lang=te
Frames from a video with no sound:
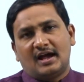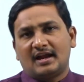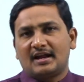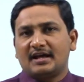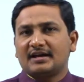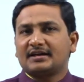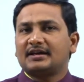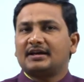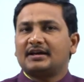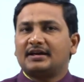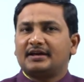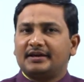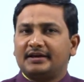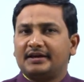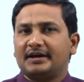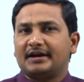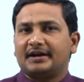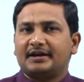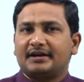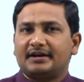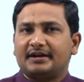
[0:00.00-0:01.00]
అలాగే
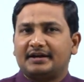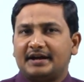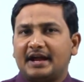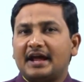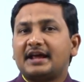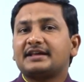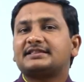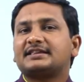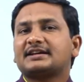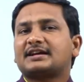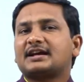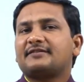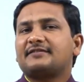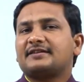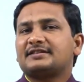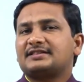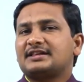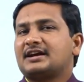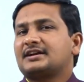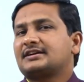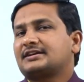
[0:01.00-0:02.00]
నైతిక
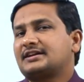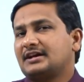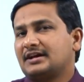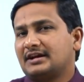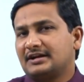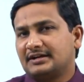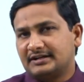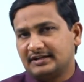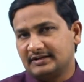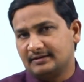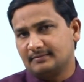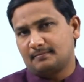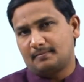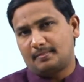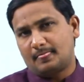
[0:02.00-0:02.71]
విధి అంటే ఏంటి